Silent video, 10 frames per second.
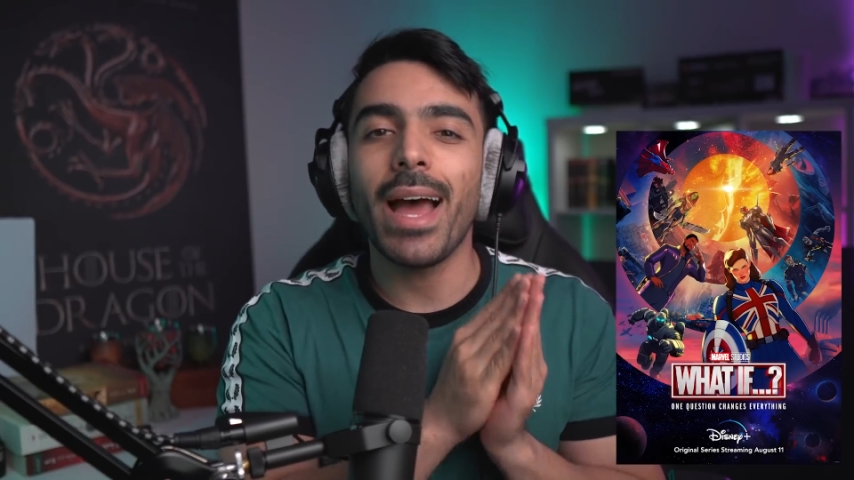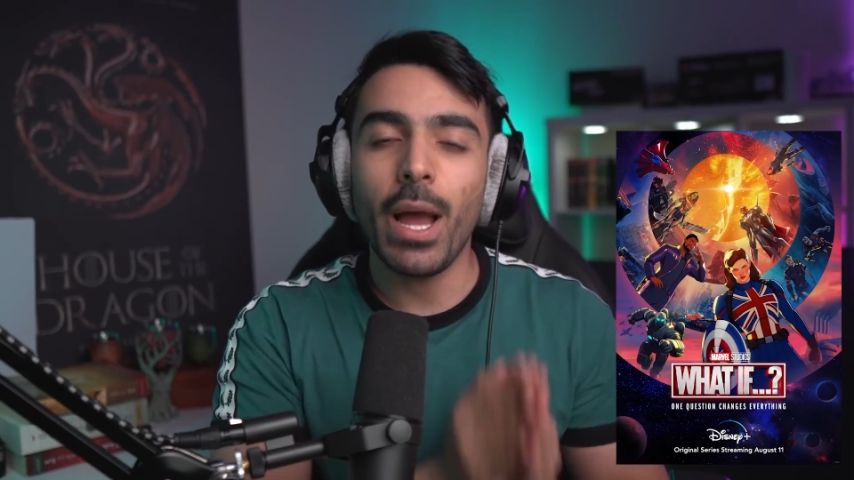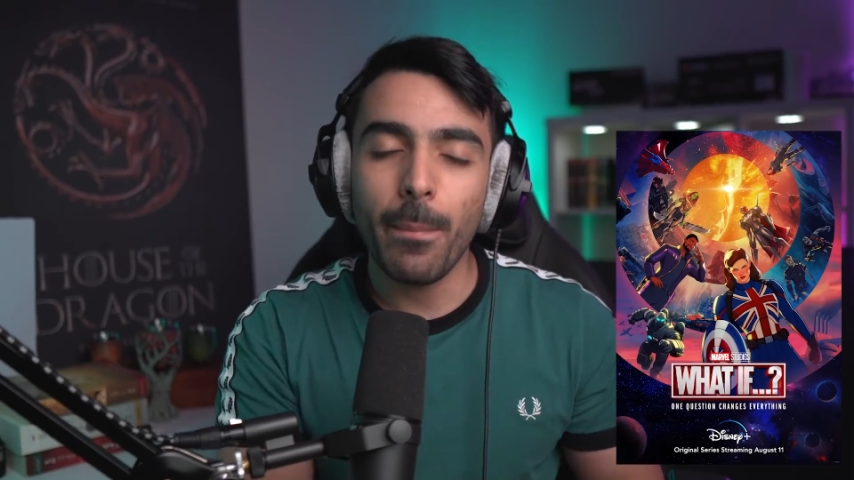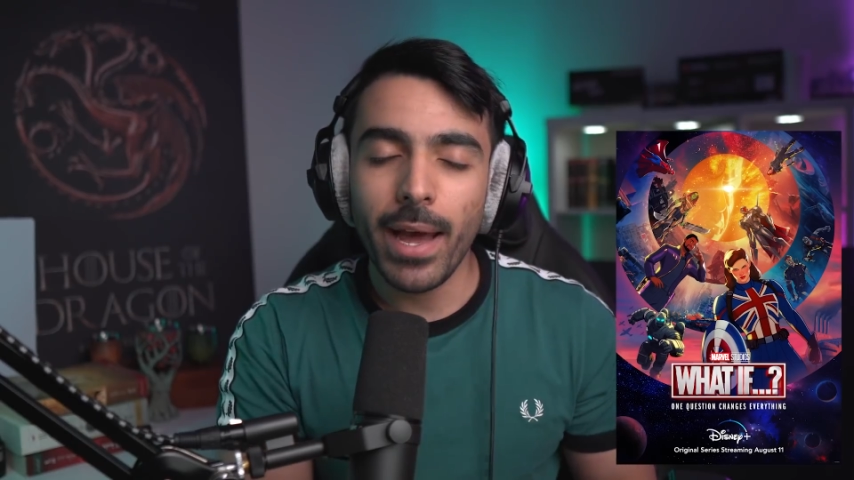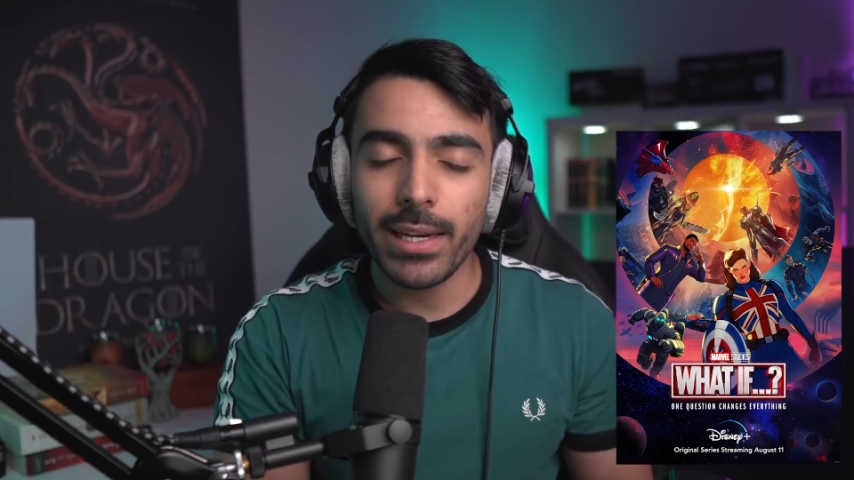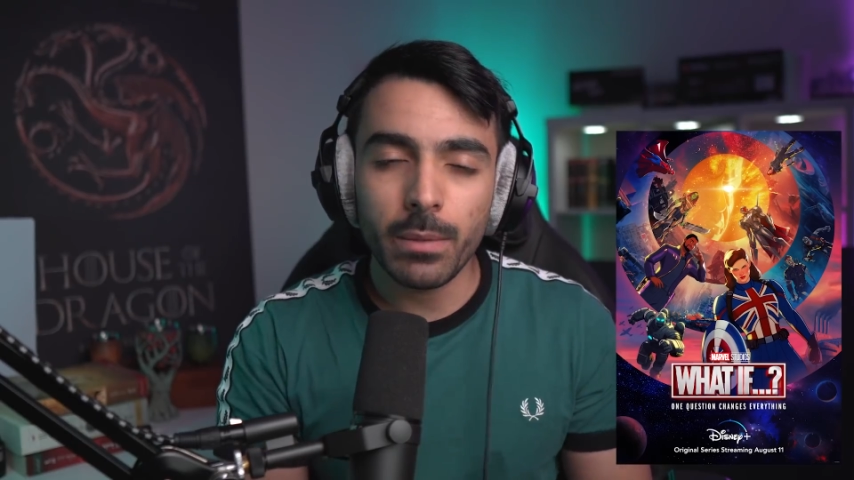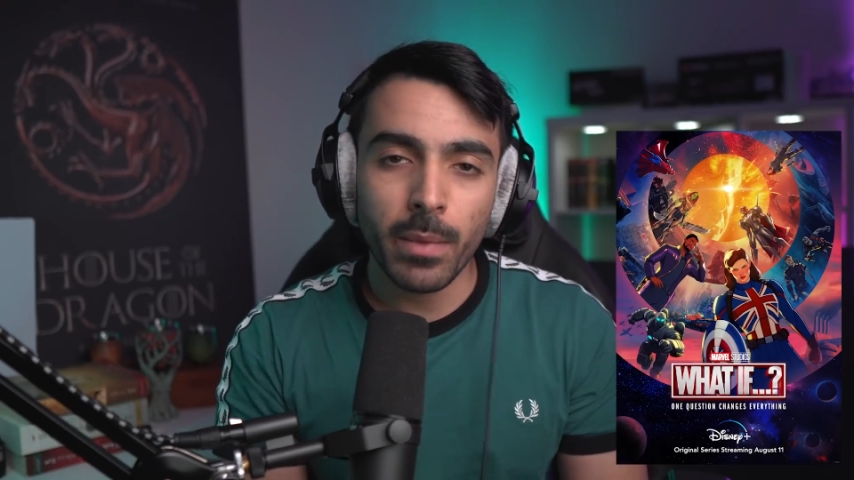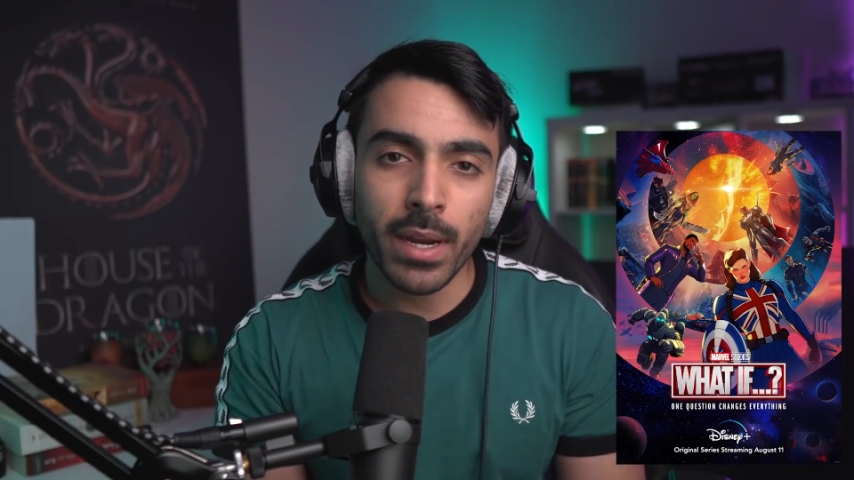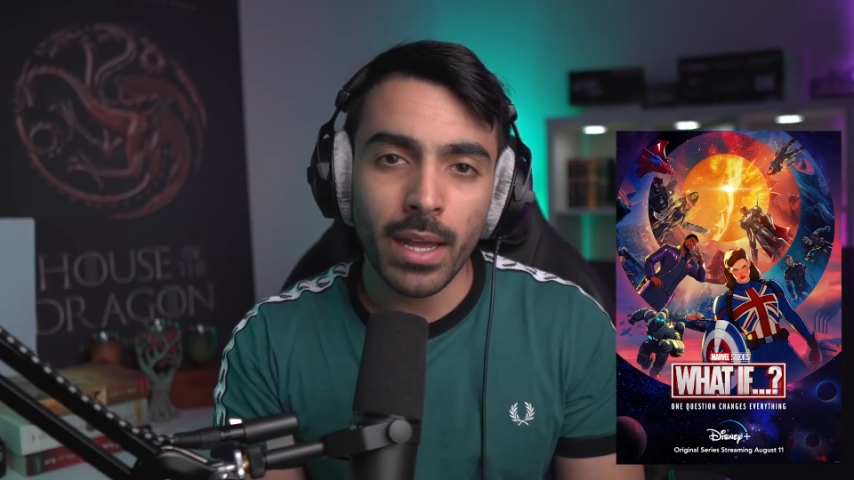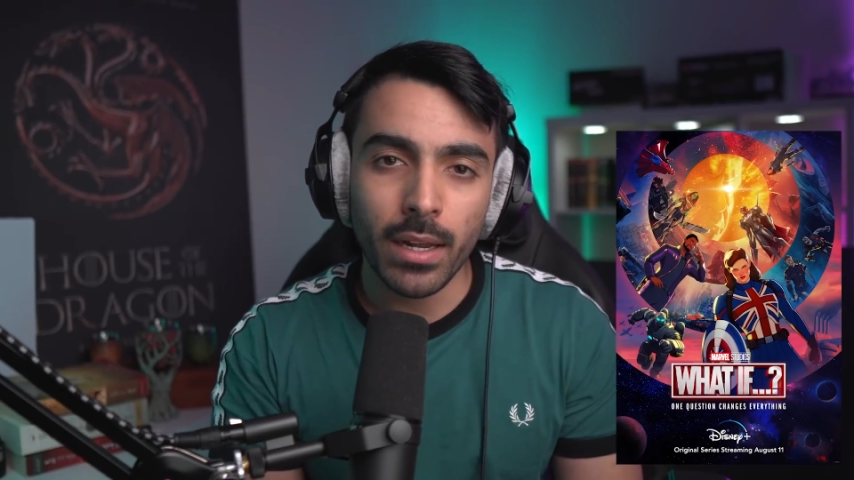أعمال
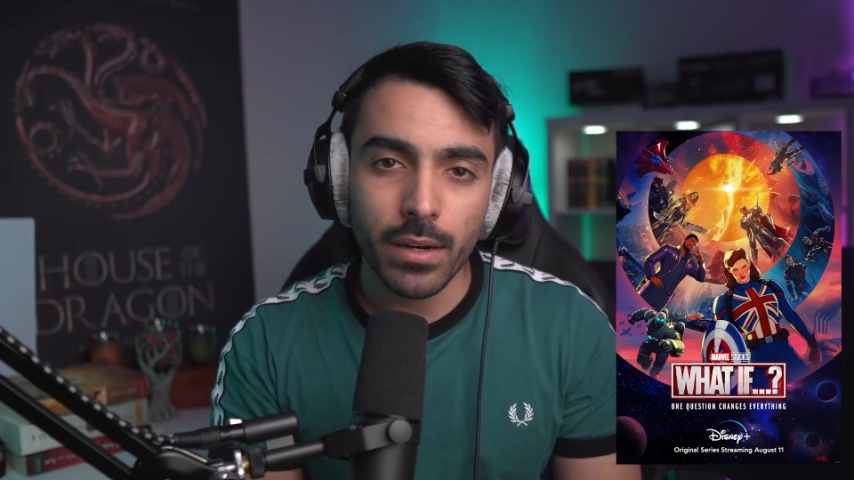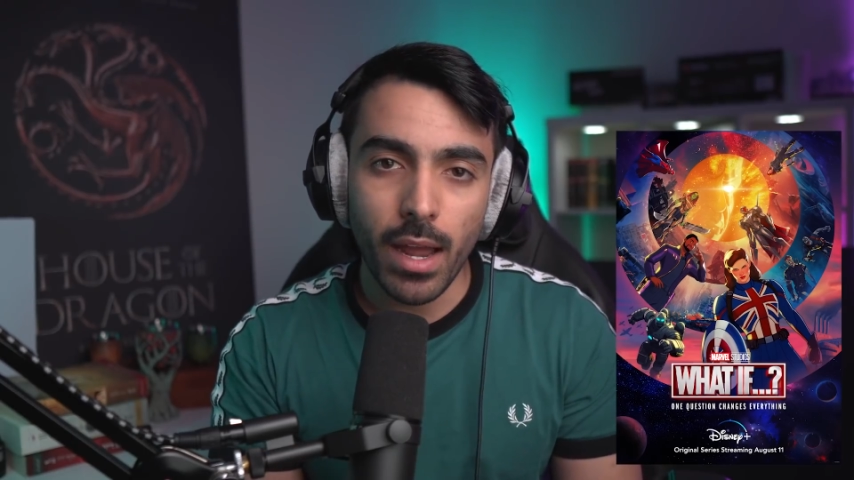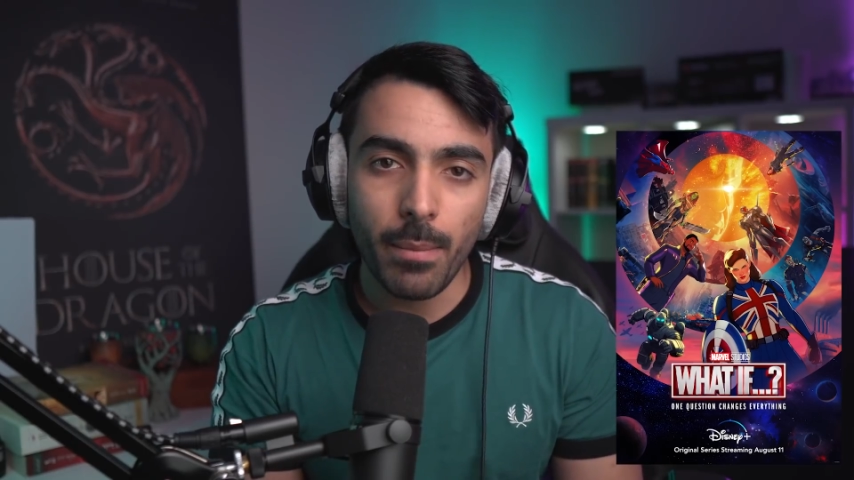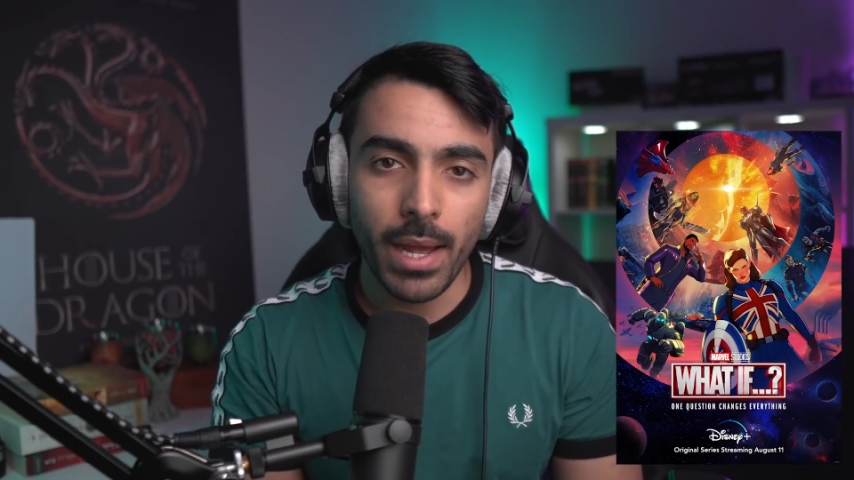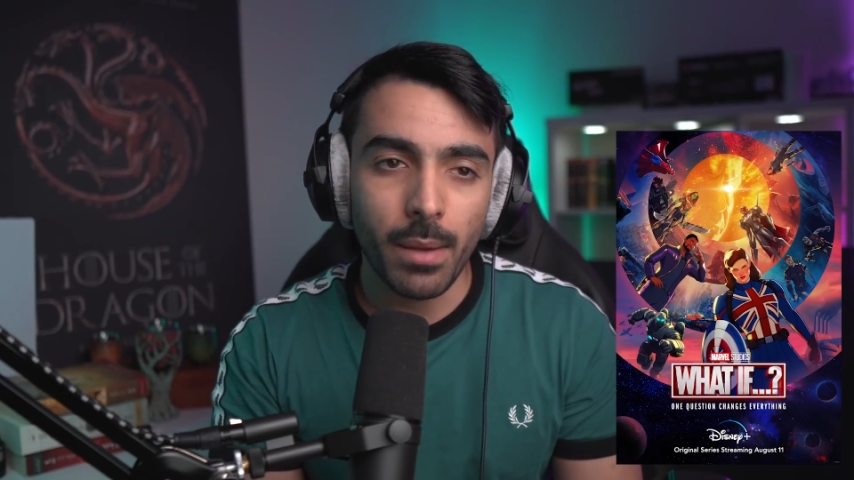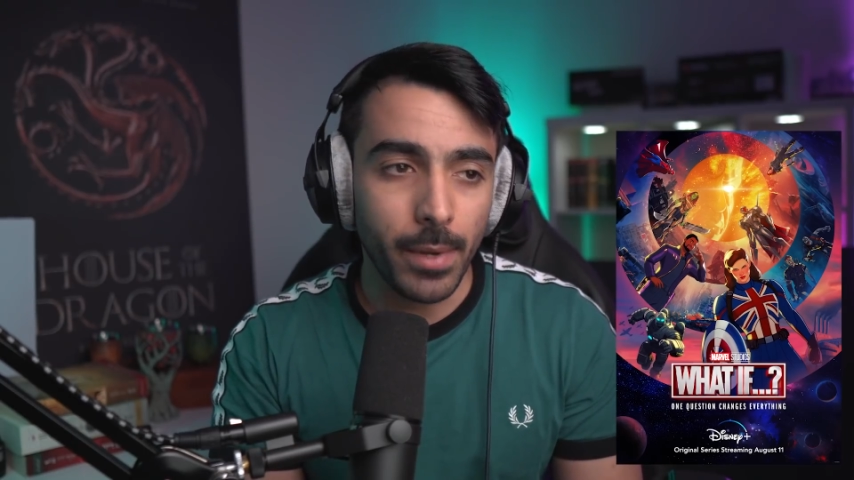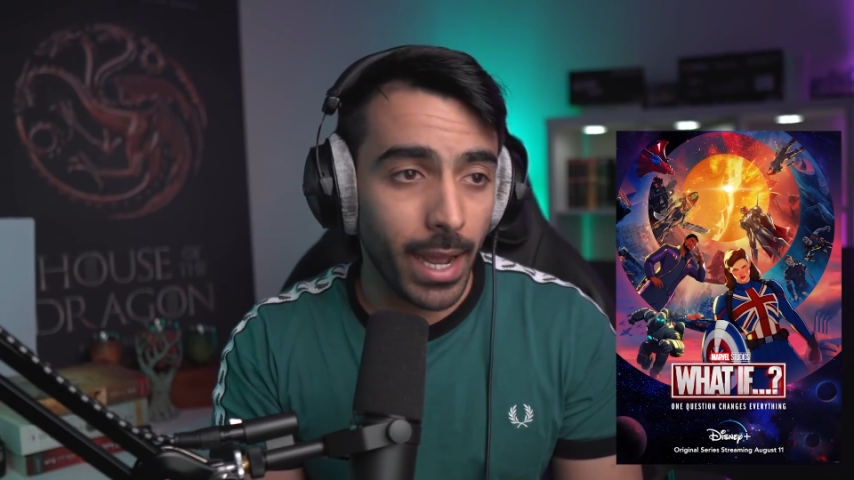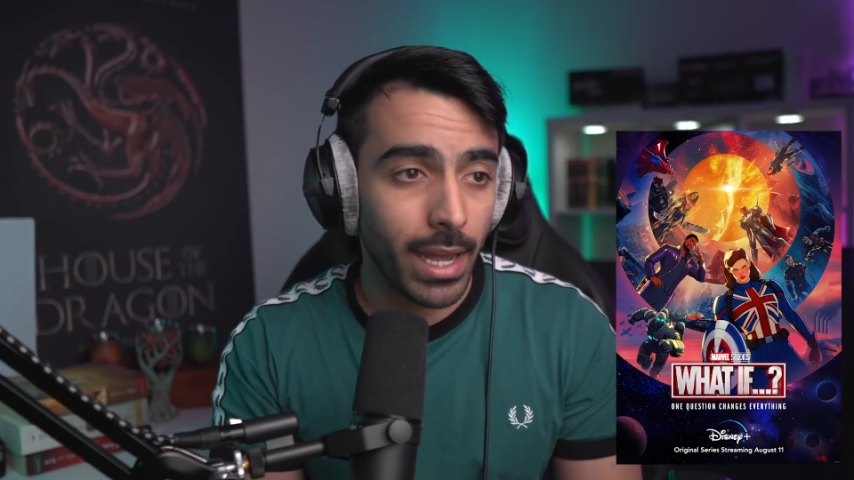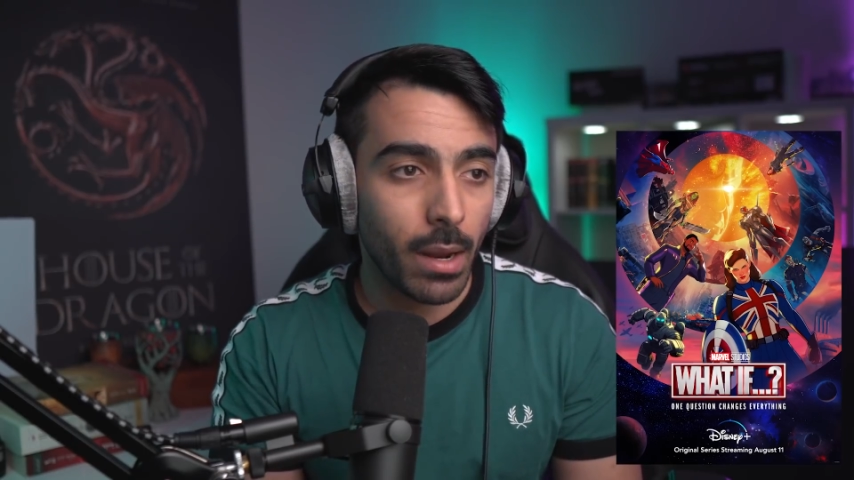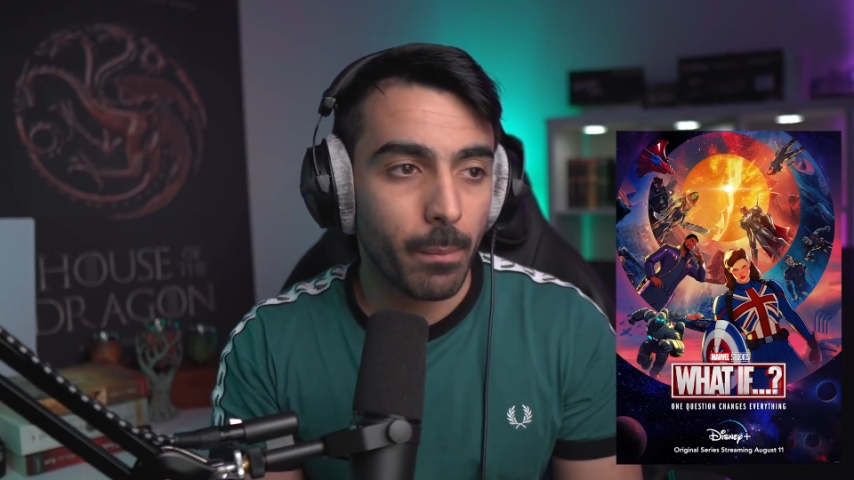المرحلة الرابعة
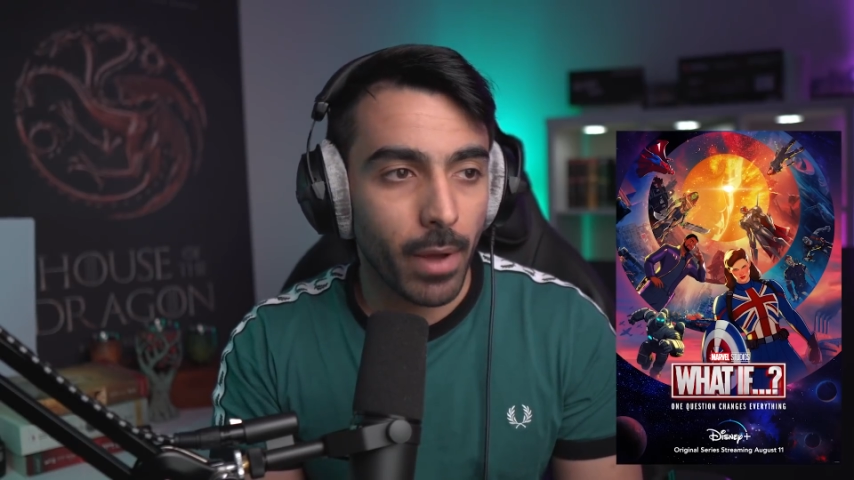بعالم